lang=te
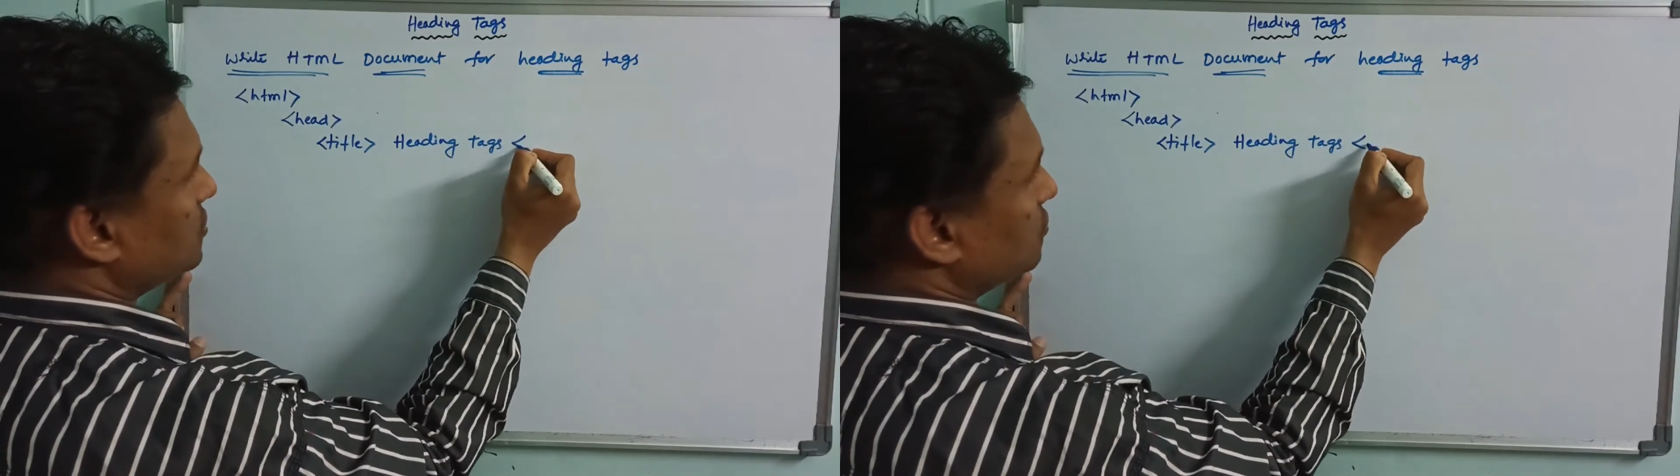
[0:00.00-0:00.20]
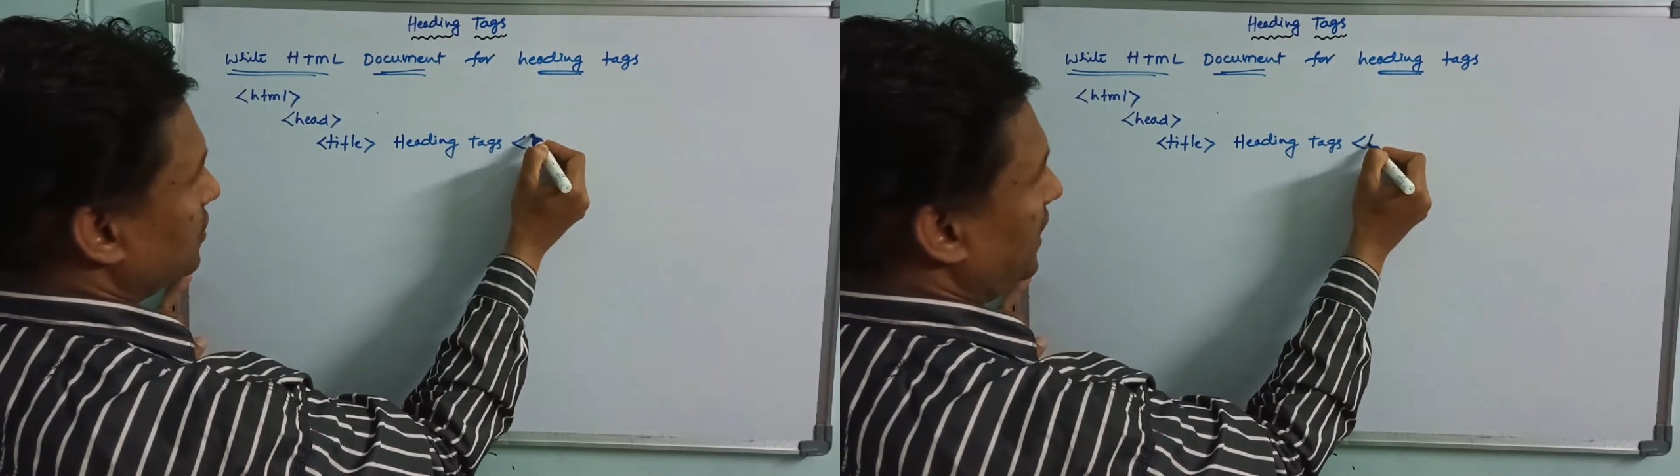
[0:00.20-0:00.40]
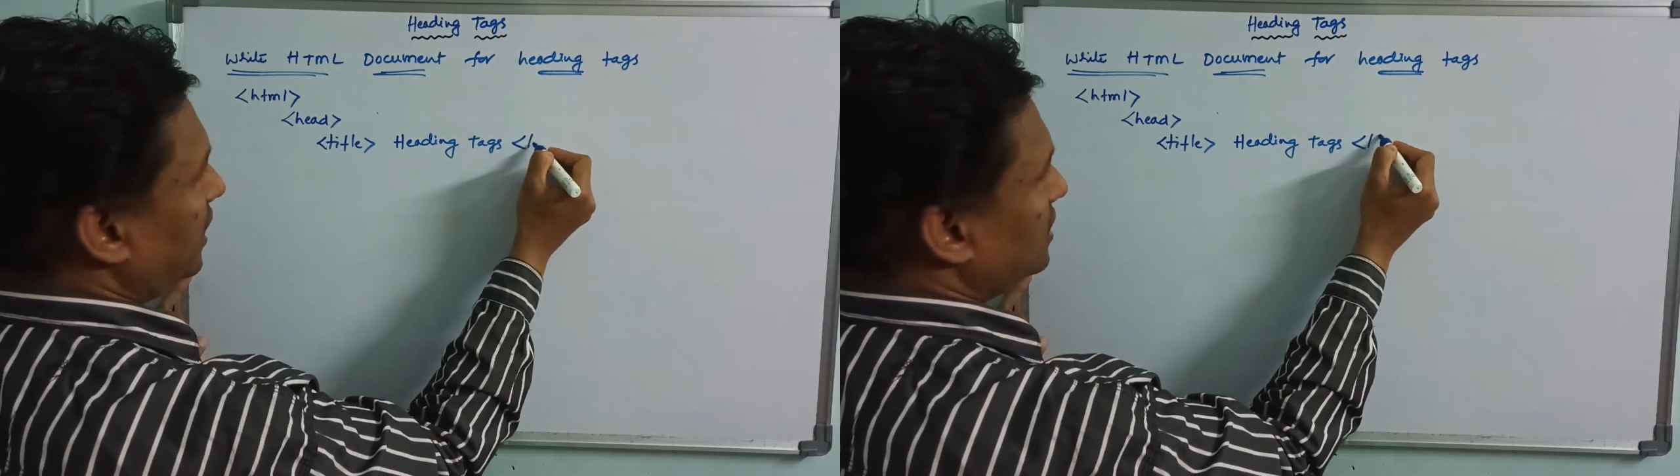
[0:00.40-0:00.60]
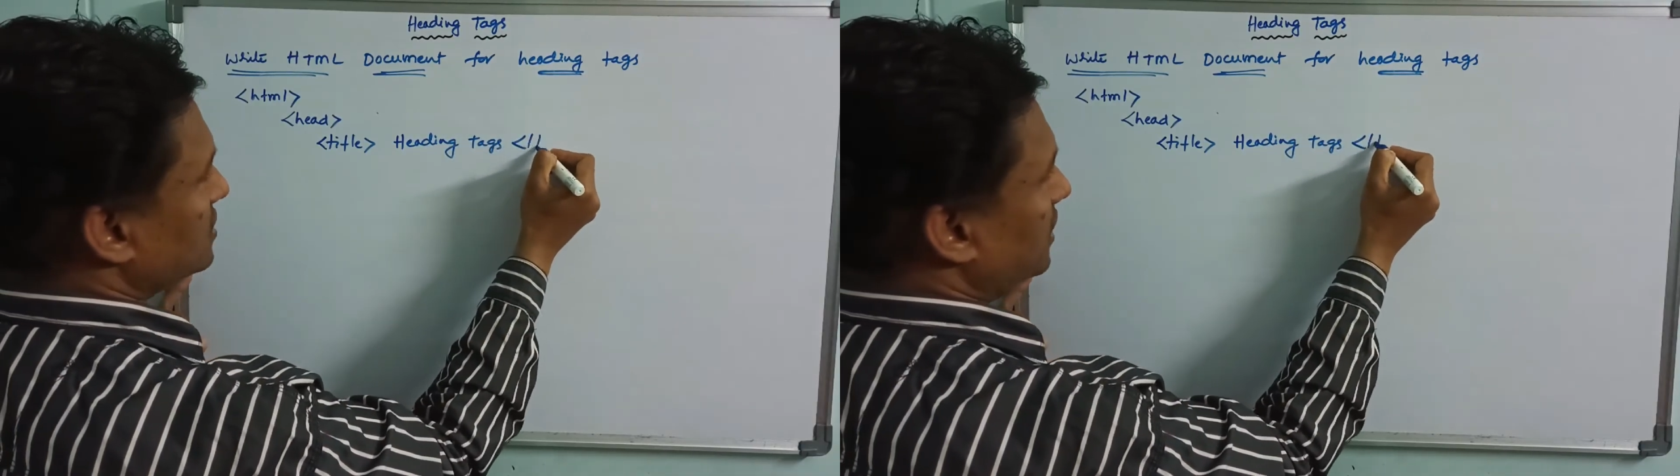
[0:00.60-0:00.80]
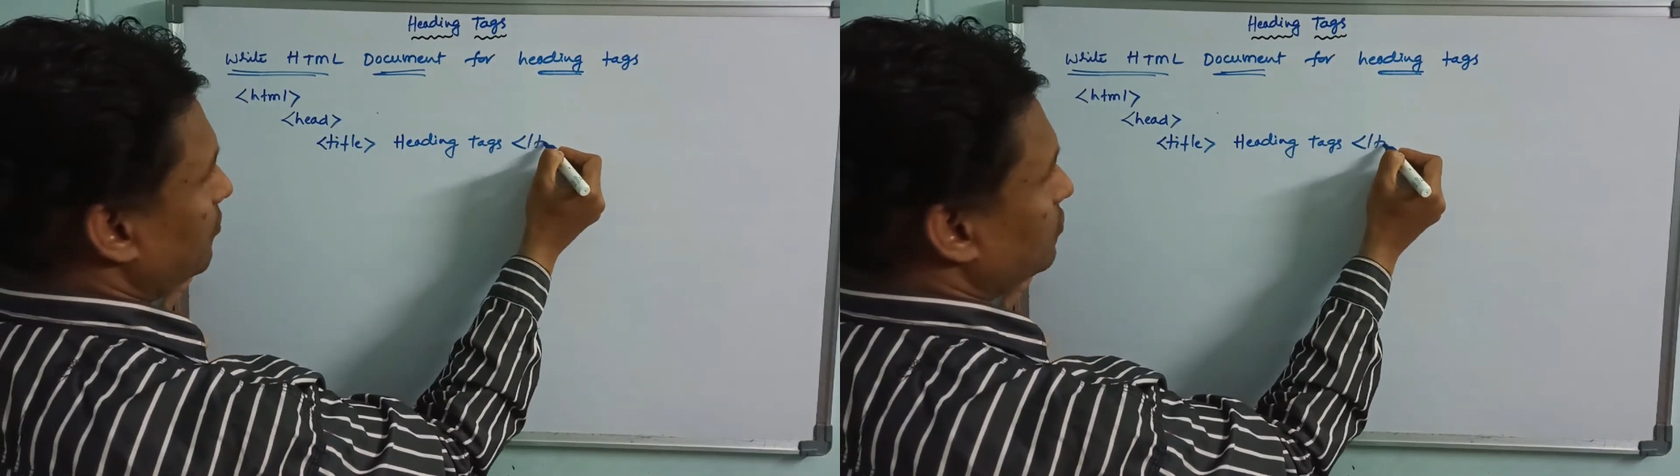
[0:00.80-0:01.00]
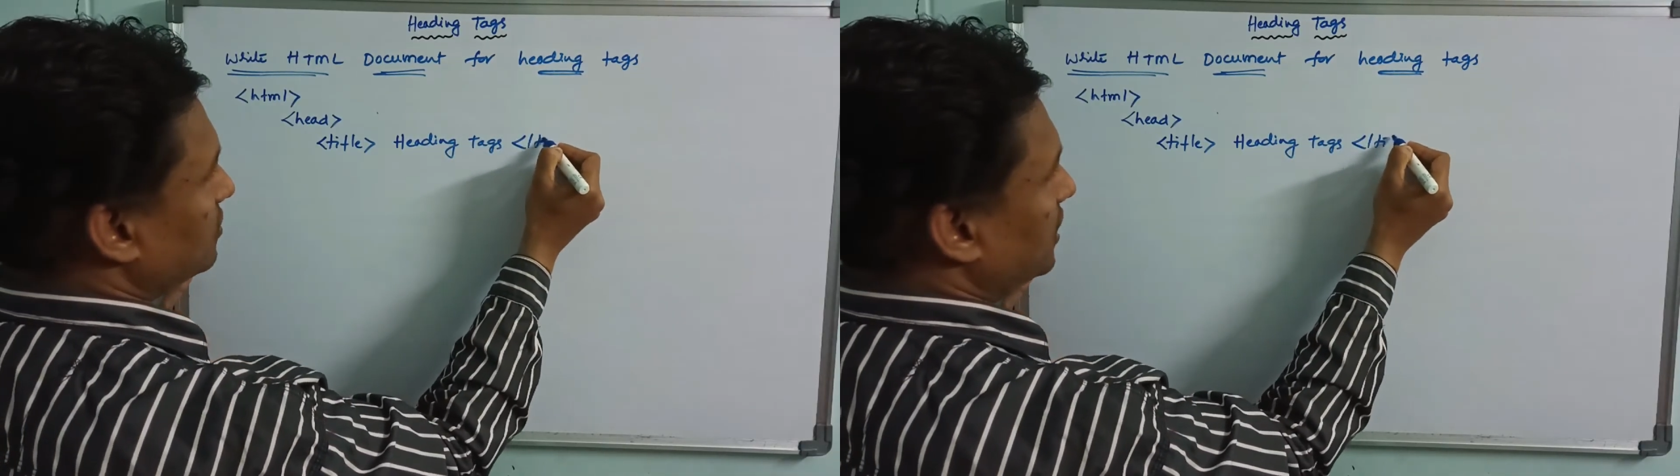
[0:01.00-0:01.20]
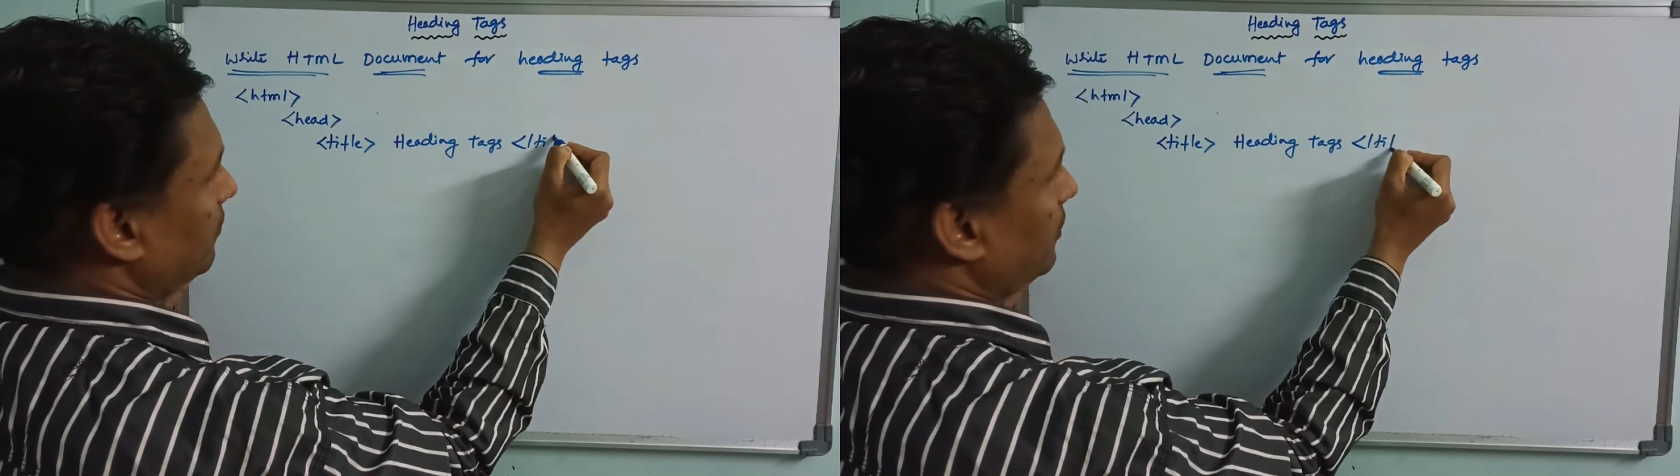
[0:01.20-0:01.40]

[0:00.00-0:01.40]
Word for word: సో టైటిల్ ఇస్తే ఏమవుతుందంటే